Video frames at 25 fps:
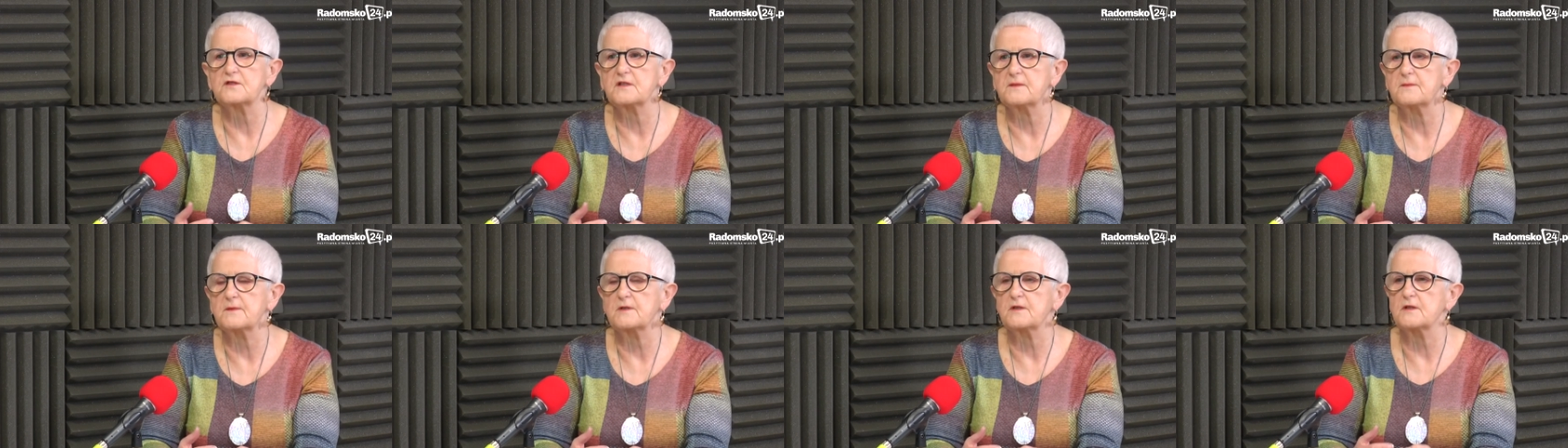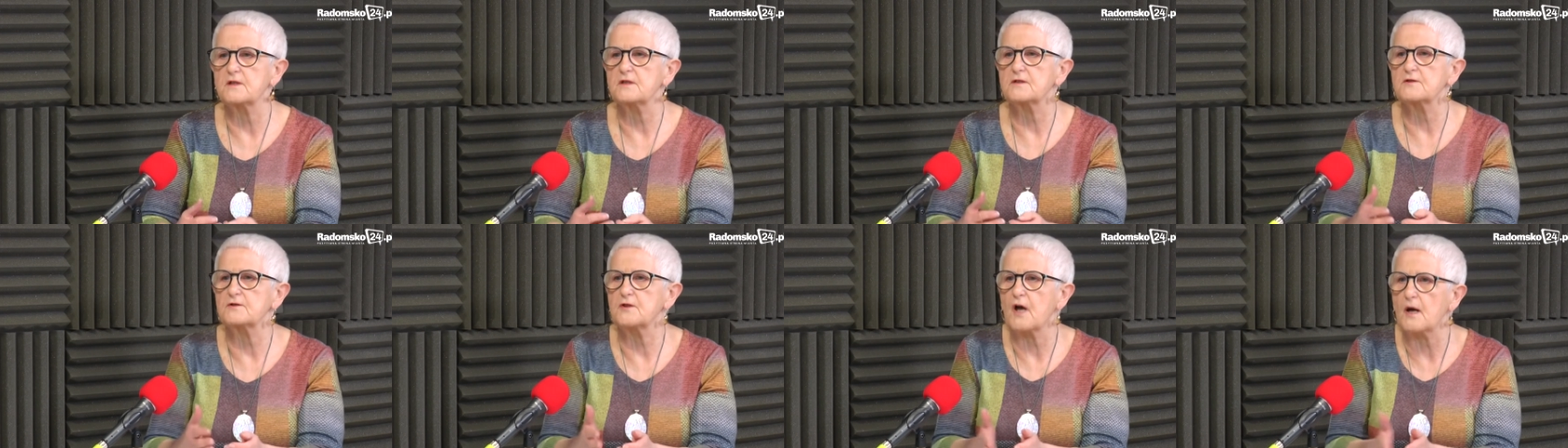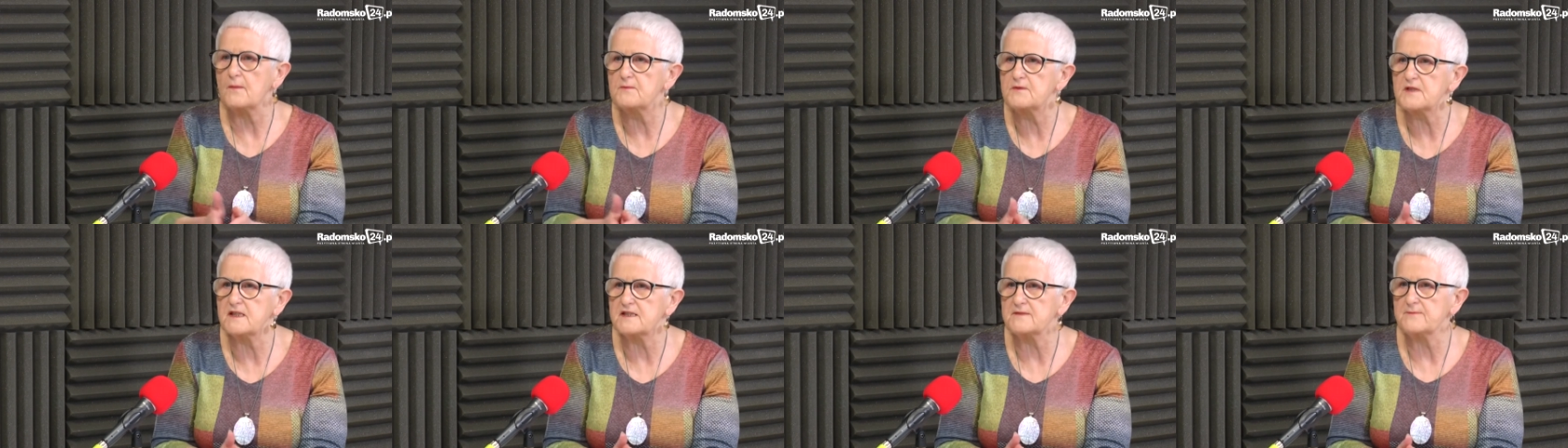żeby
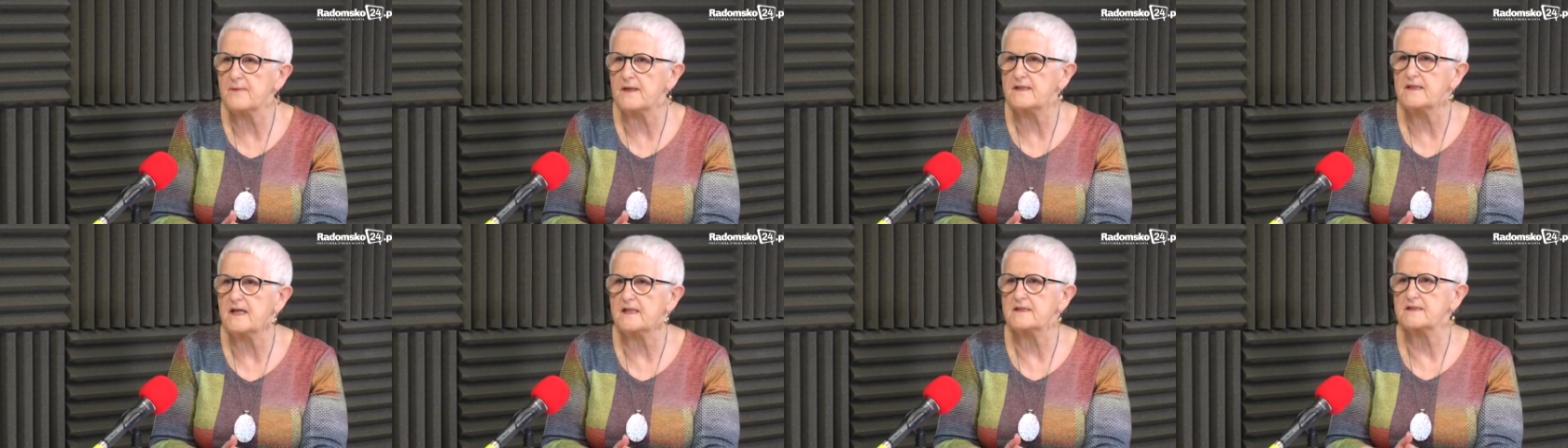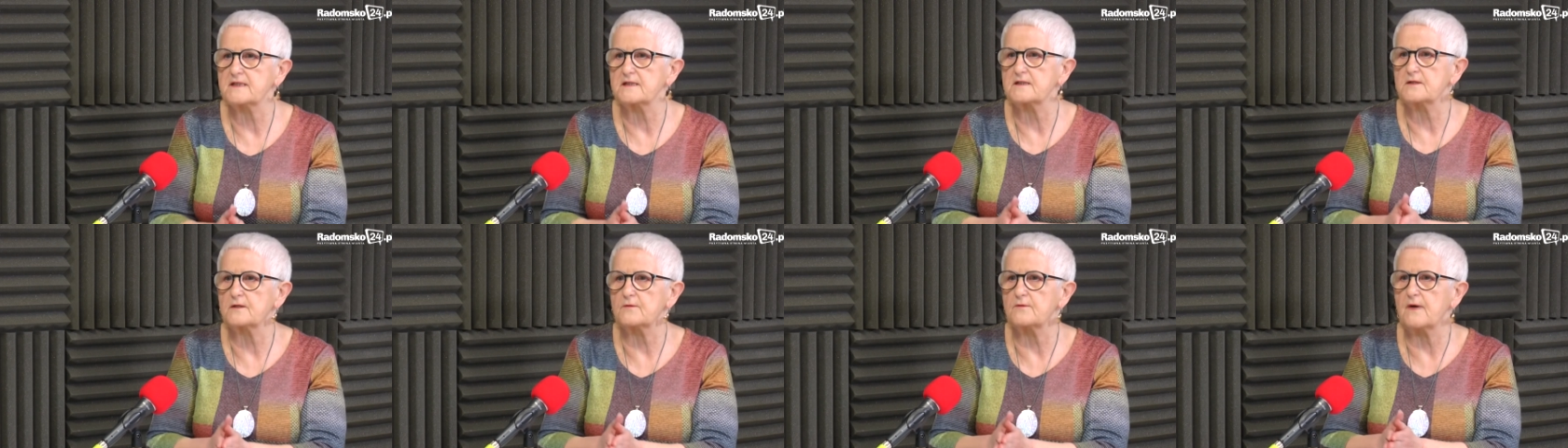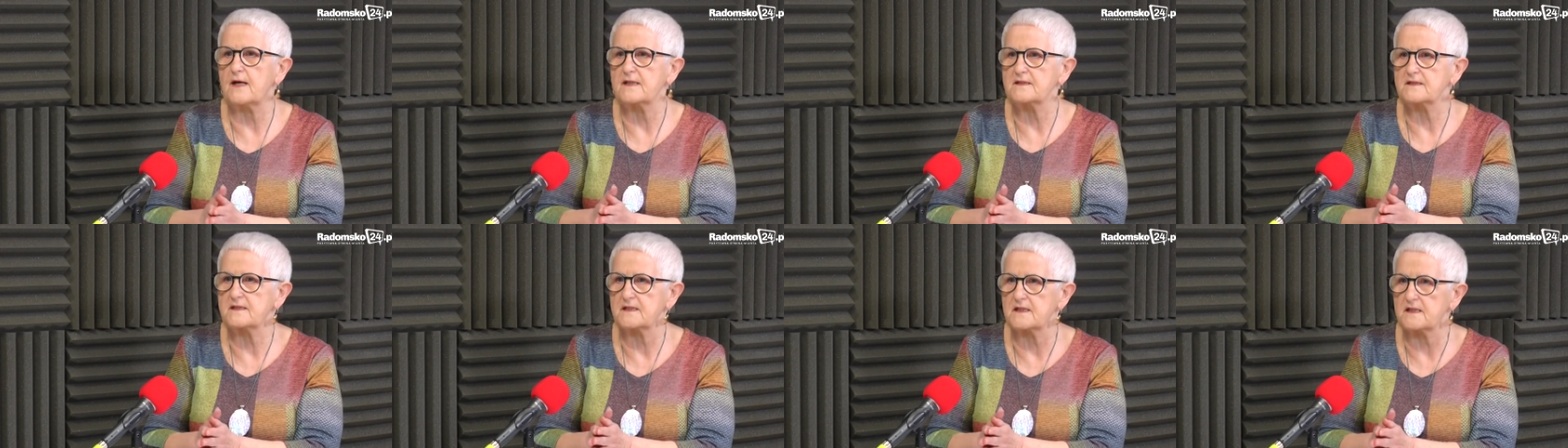dobrze zbadać
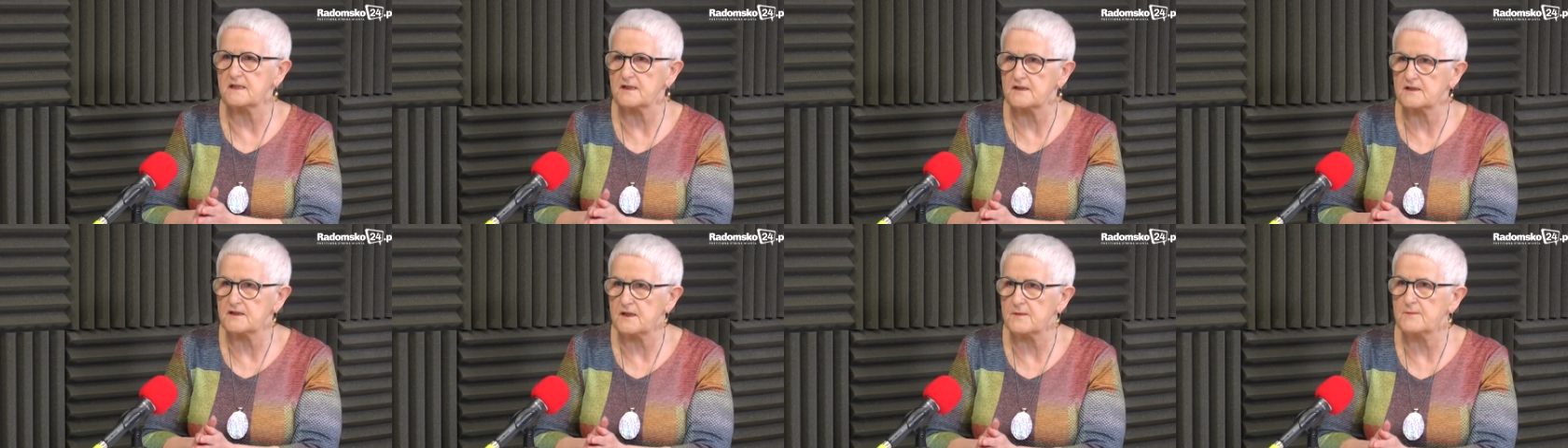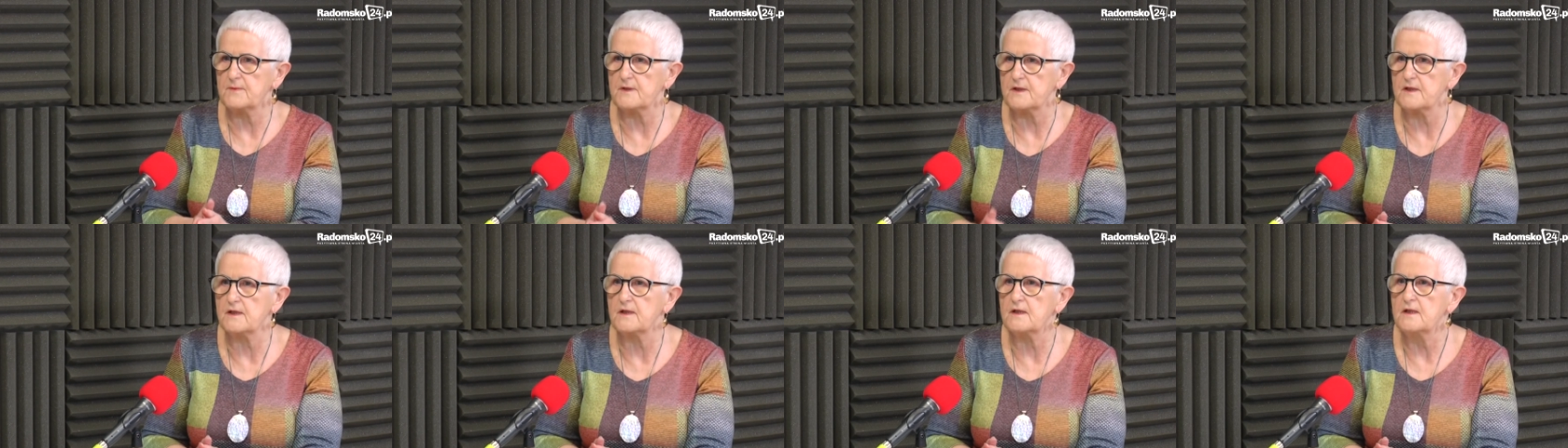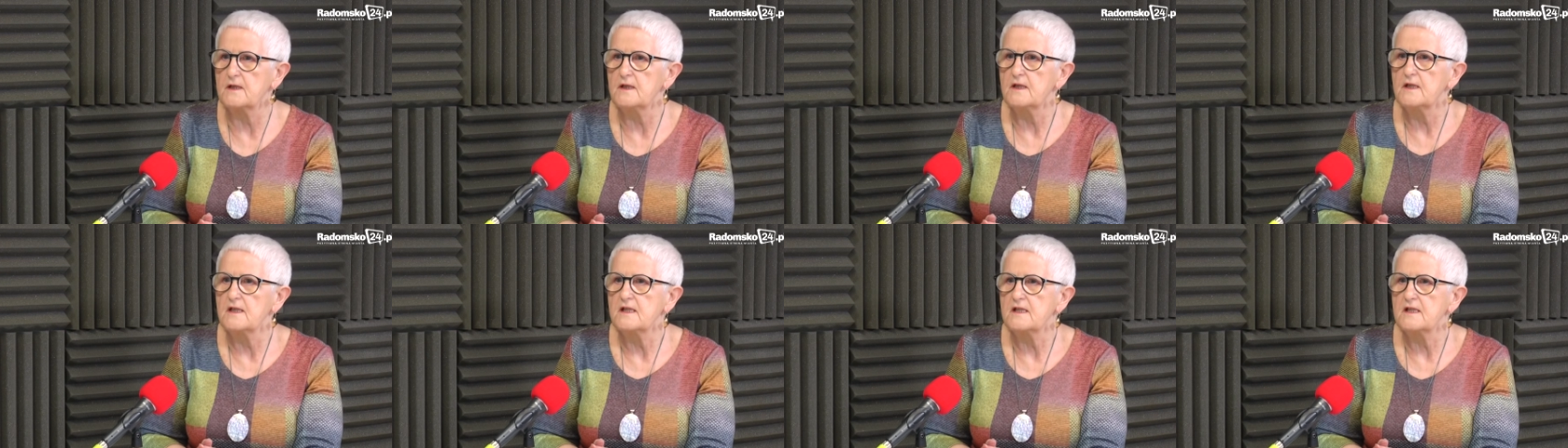sytuację, żeby